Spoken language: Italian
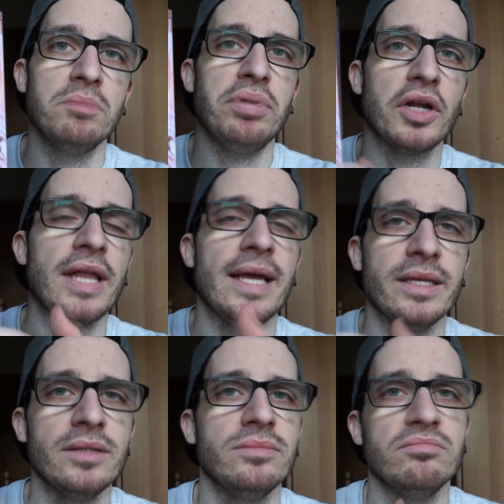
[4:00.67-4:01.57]
però
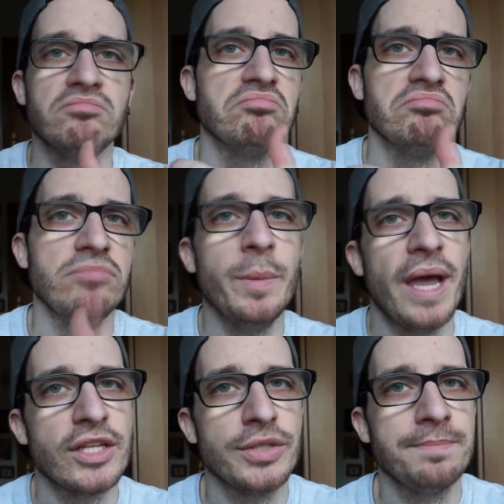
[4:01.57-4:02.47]
dai, mi
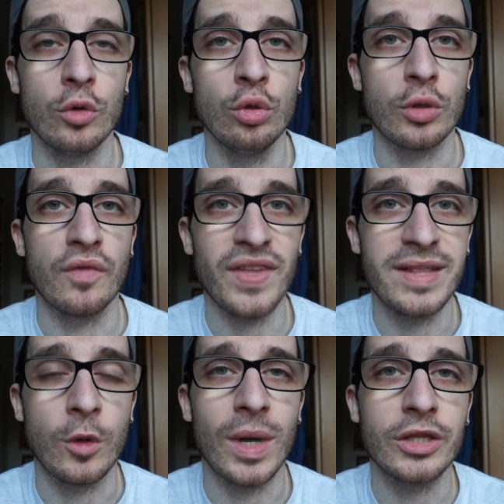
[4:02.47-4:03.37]
piace. Numero
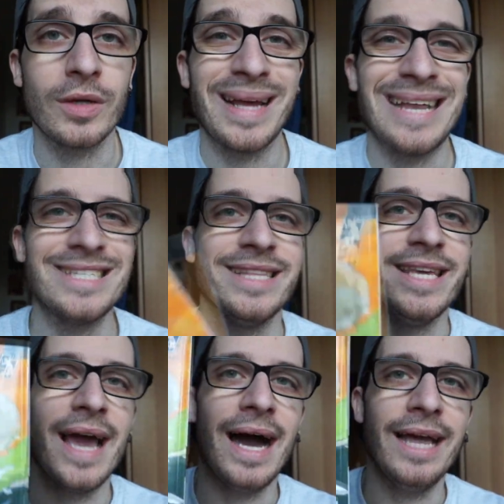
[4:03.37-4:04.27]
24 ragazzi
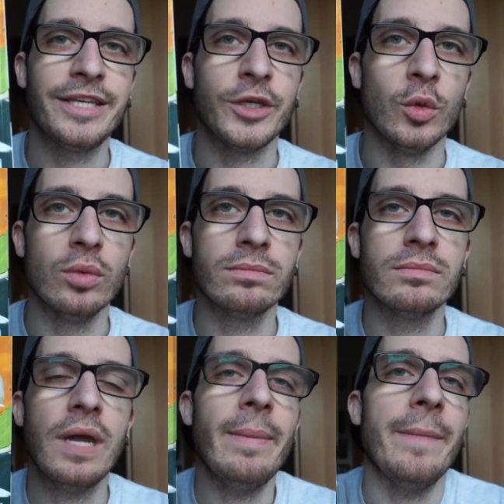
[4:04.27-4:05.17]
di Haikyuu.
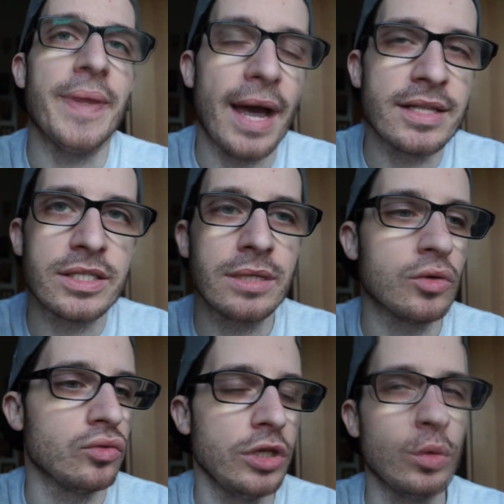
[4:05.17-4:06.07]
A me piace,
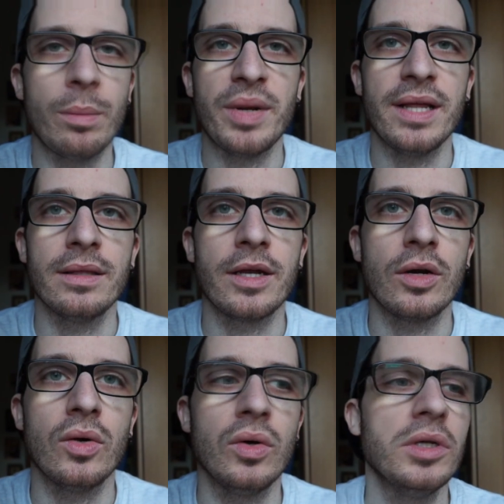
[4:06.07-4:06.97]
continuo a
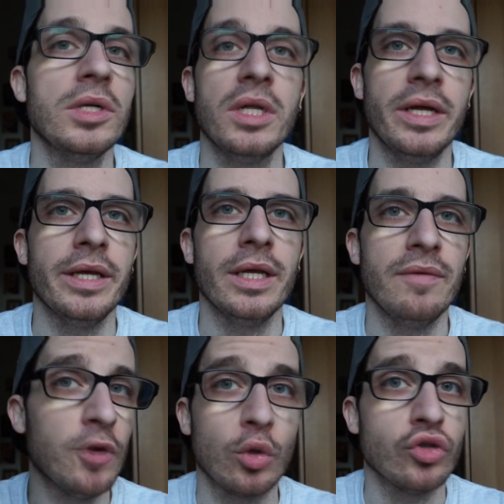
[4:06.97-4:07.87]
prenderlo e
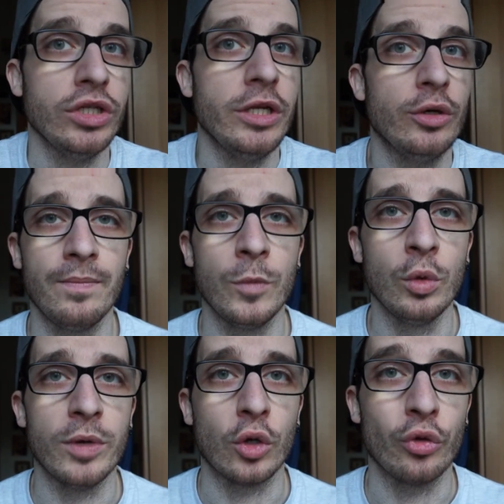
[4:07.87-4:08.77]
ve lo consiglio.
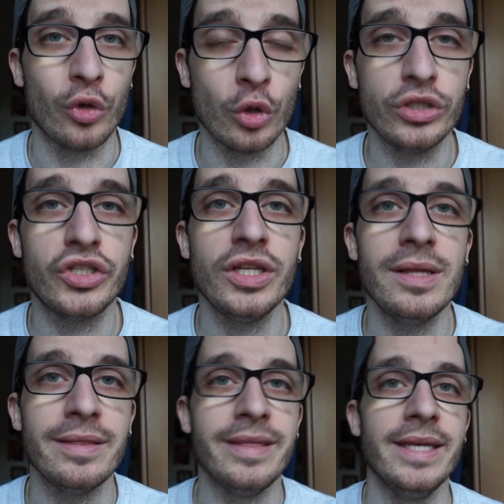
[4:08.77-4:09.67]
Numero
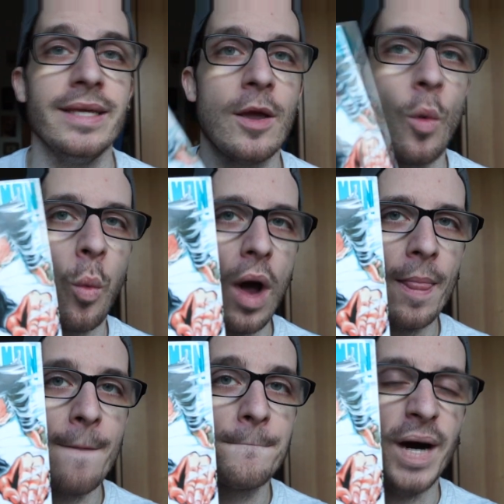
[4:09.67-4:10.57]
12 di
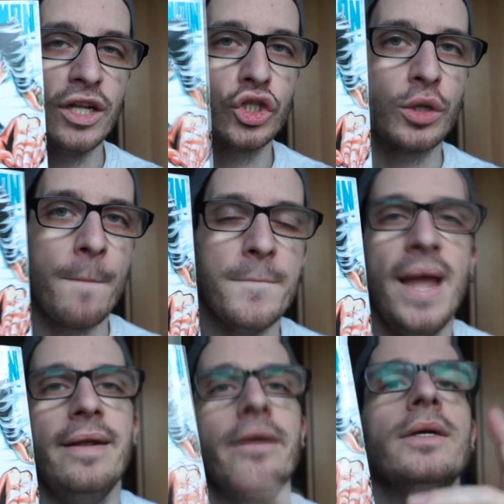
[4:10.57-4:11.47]
One Punch
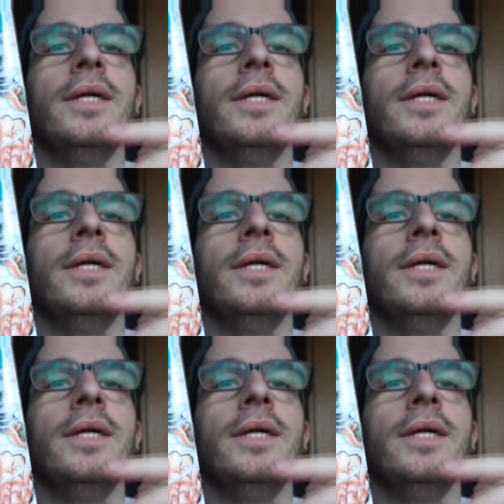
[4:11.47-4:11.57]
Man.